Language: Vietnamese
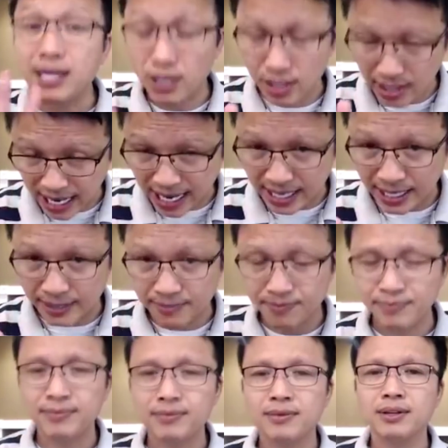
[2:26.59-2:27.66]
này nè
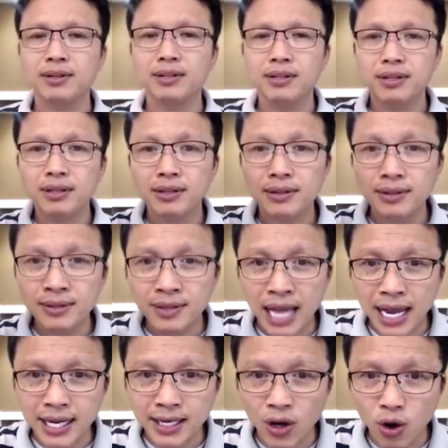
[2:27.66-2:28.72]

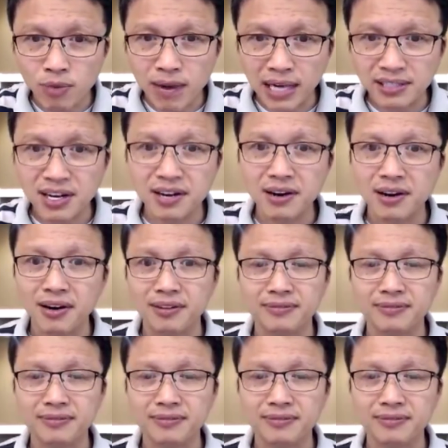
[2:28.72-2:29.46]
thay đổi bản thân họ